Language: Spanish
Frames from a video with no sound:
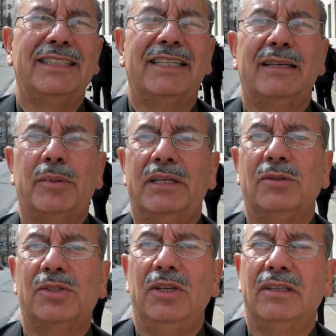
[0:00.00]
va a tener
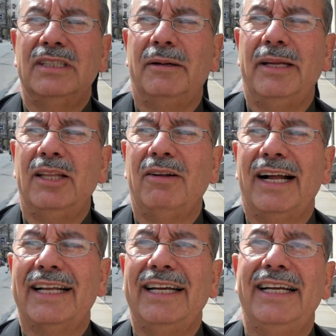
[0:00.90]
repercusión debido
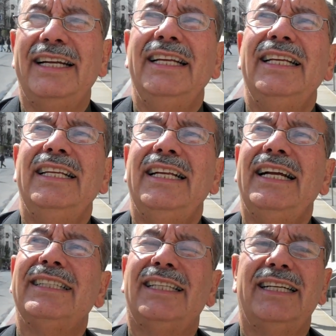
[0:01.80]
a que
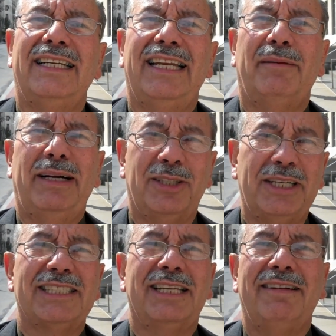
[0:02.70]
este, la
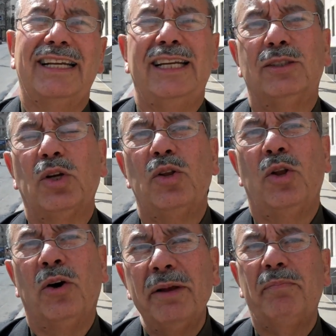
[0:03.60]
mayoría se ve que
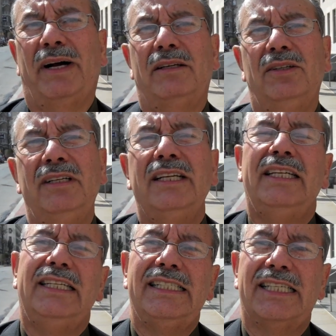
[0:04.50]
son no hispanos
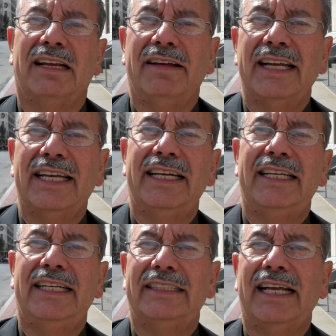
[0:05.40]
y se ve
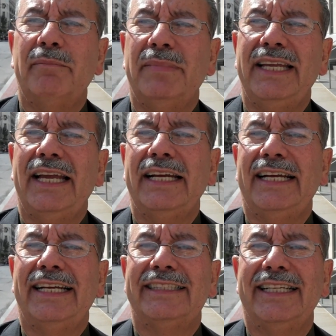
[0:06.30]
que
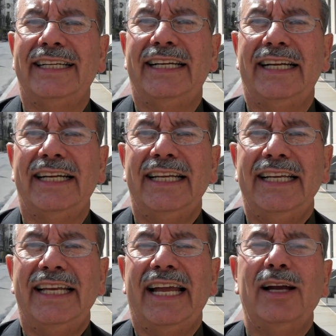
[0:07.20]
también este,
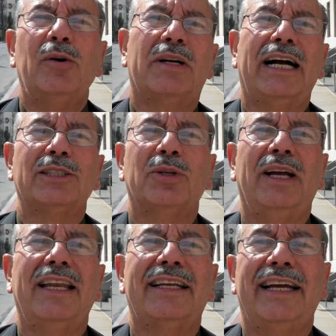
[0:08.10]
es un caso
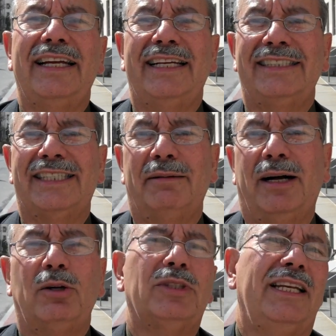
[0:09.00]
en el que se
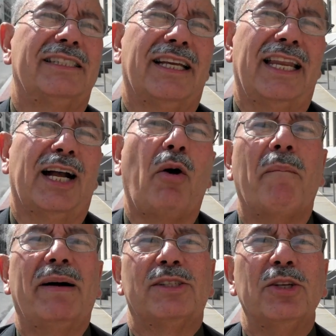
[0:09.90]
va a utilizar la
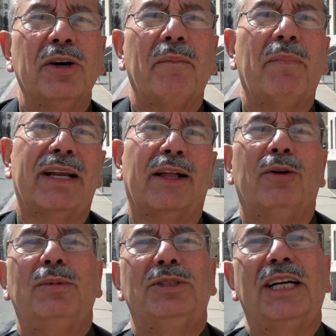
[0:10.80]
compasión para
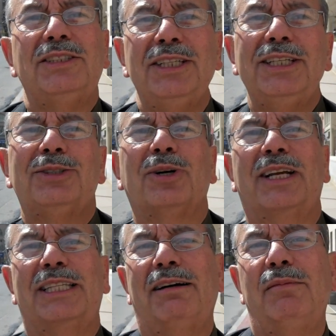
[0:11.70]
dos muchachitos
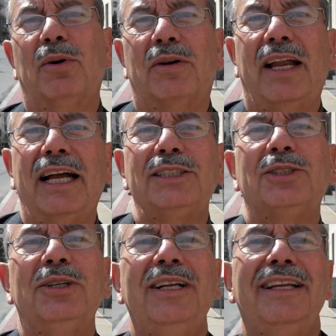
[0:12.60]
que estaban
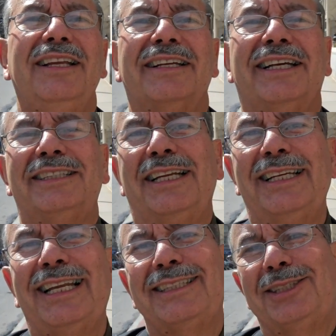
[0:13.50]
borrachos, que
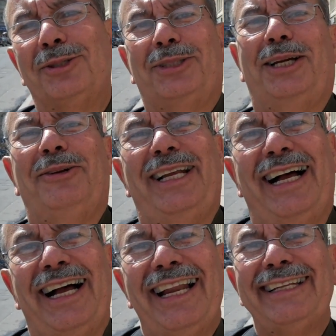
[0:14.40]
tenían la
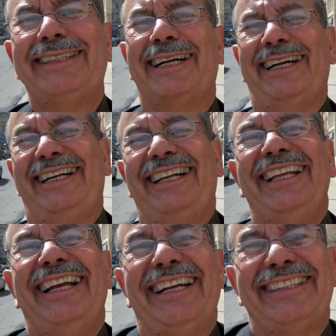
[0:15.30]
testosterona alta, que
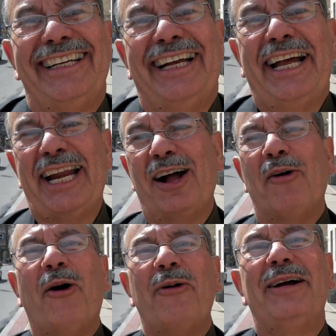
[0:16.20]
este, eran
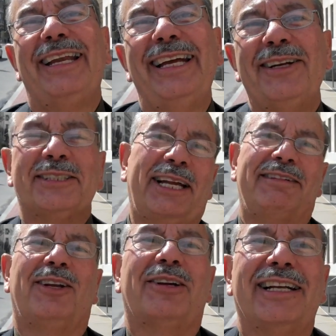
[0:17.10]
jóvenes y no
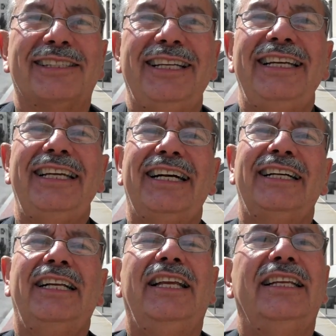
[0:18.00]
sabían lo que
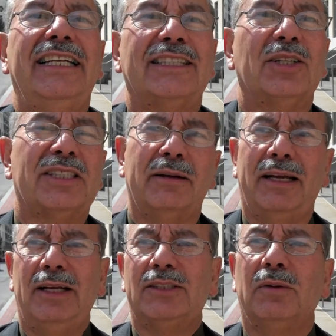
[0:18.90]
hacían. Y entonces
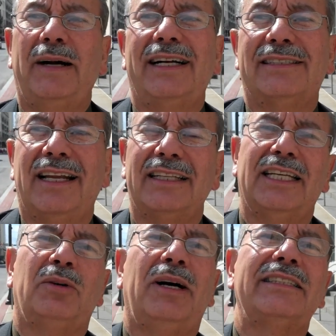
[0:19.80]
esos van a ser
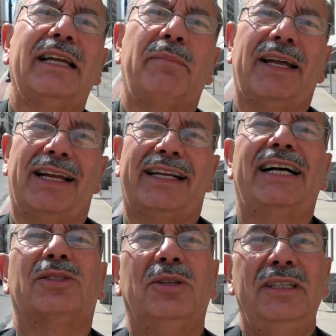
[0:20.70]
atenuantes para el
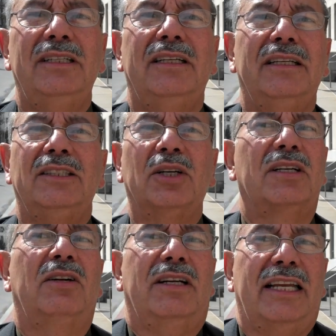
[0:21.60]
caso yo
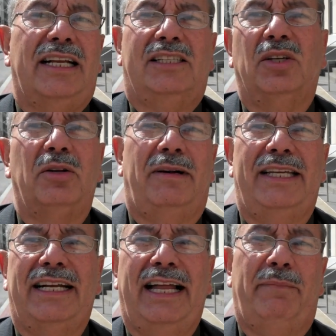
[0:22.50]
creo que el caso no va a
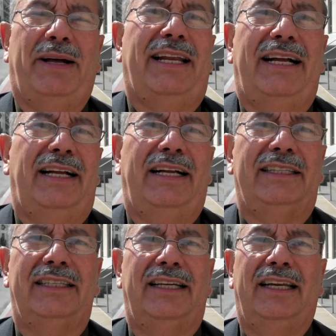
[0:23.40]
llegar para
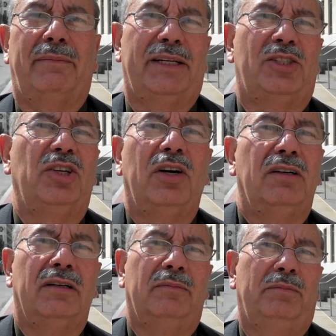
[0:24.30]
este, la
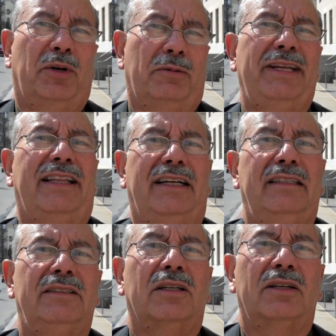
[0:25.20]
prisión por vida.
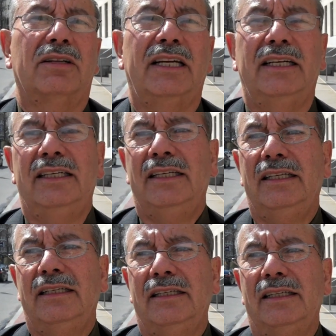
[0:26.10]
Yo creo que
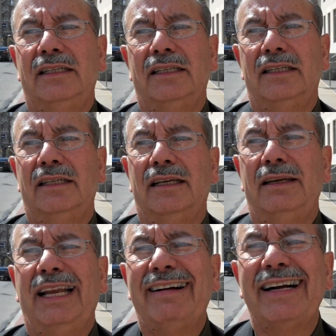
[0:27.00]
eh,
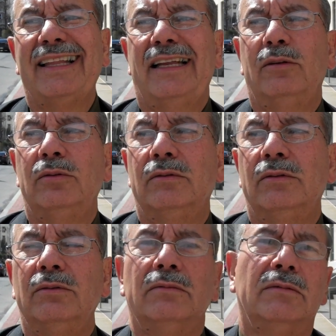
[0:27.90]
le van a dar
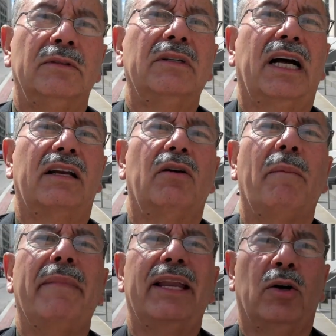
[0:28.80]
un, cargo
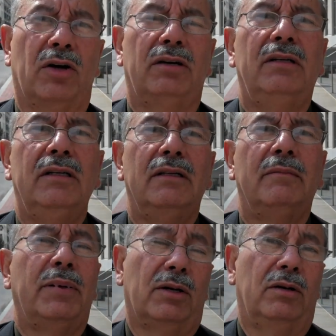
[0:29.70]
menor,
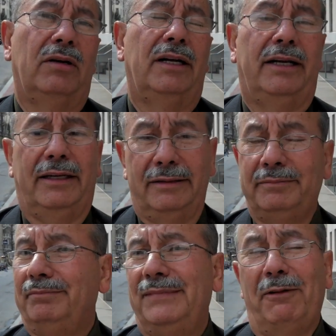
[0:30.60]
pero eh,
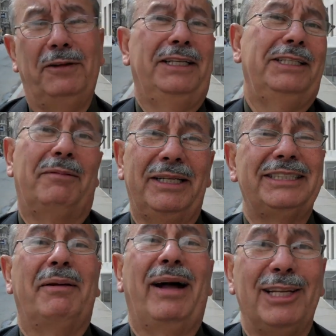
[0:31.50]

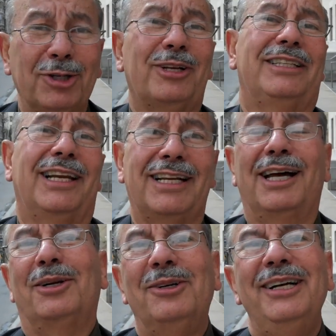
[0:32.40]
definitivamente mayor del
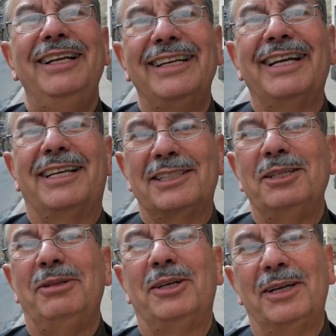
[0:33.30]
cargo que
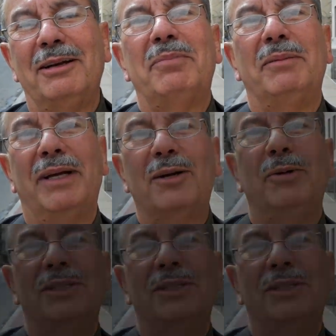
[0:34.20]
recibieron en el primer